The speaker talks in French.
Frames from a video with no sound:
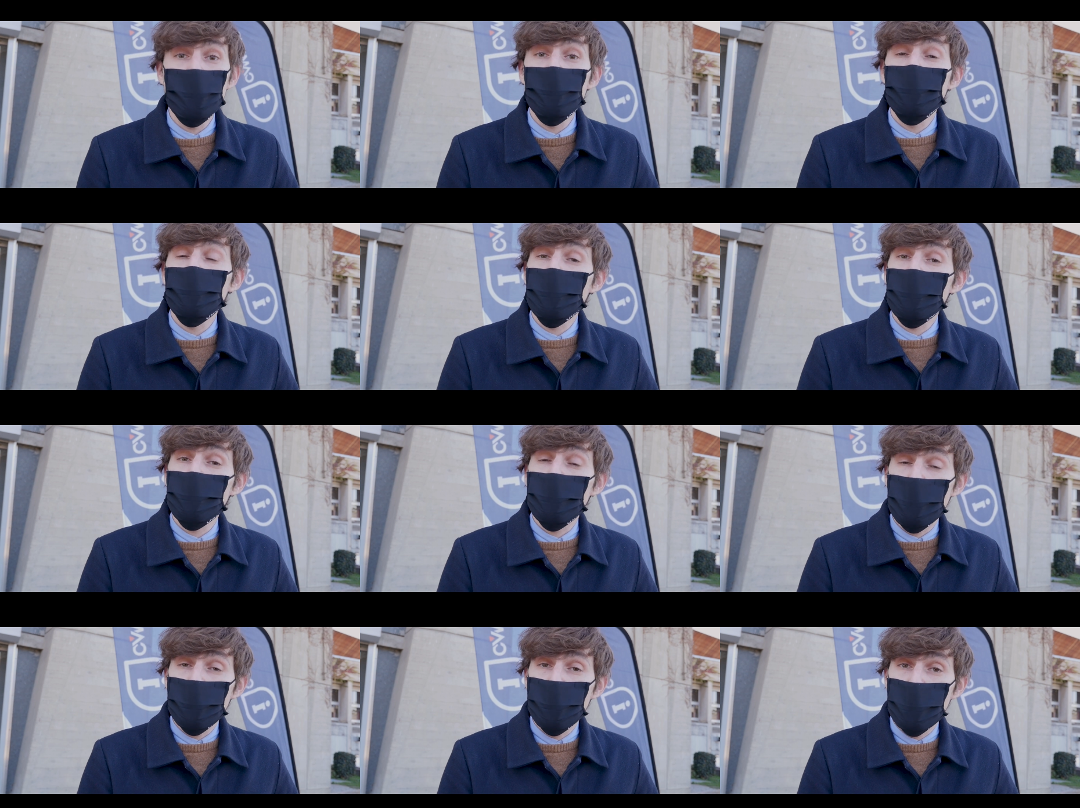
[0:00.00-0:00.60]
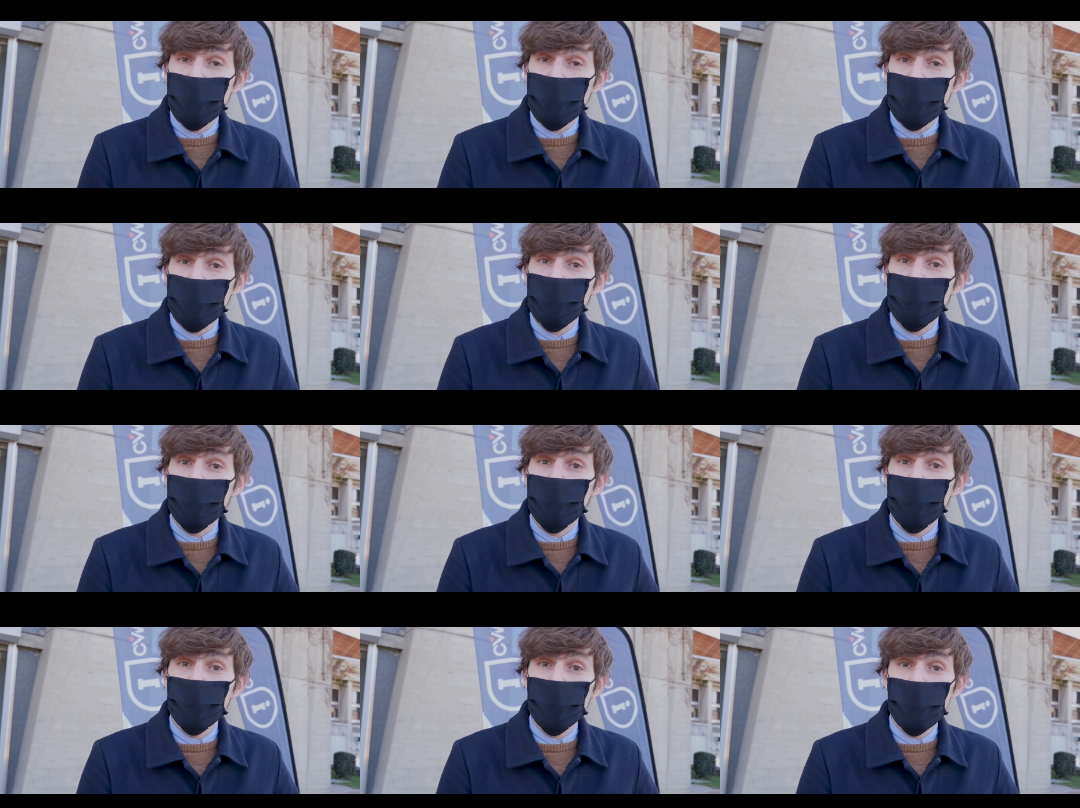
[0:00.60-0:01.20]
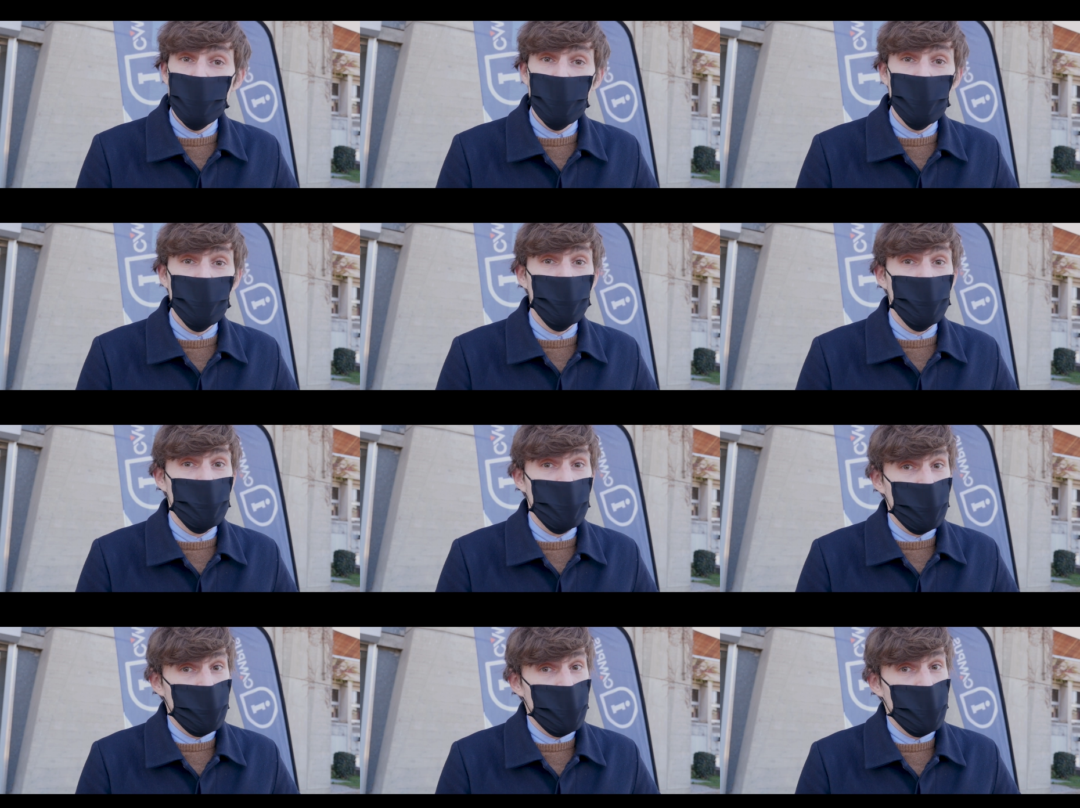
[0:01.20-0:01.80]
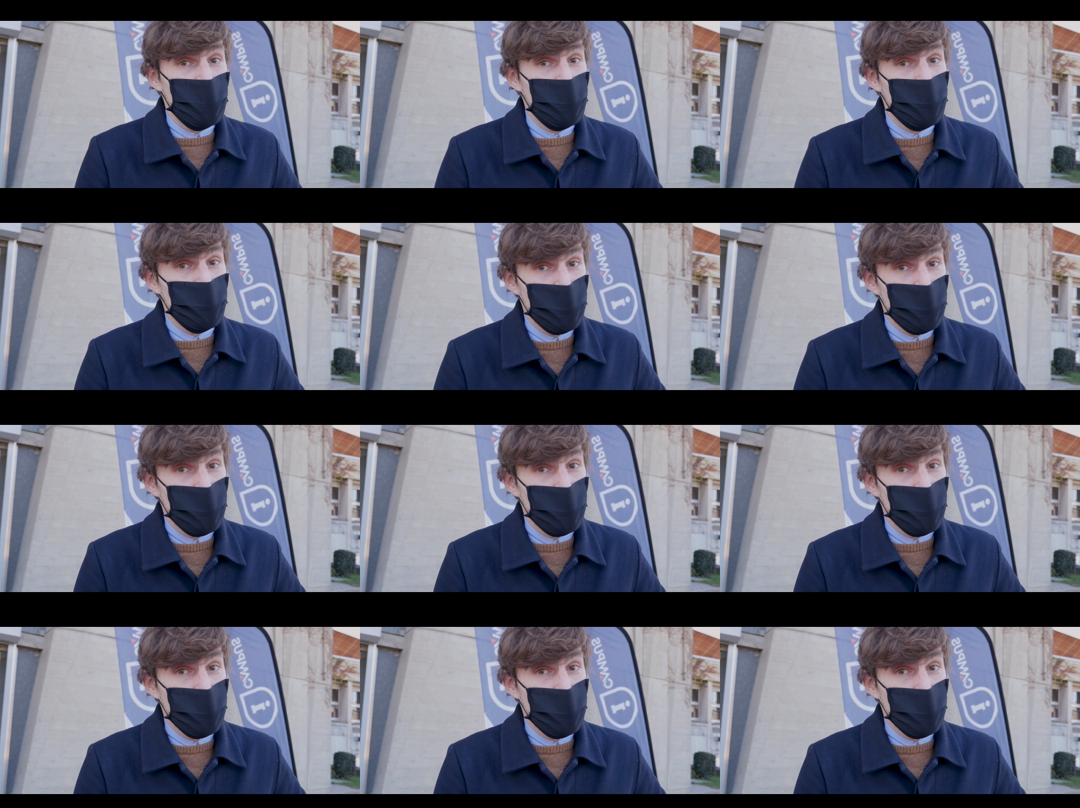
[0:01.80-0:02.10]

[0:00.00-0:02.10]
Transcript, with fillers: le nom de l'application mobile qui vous servira au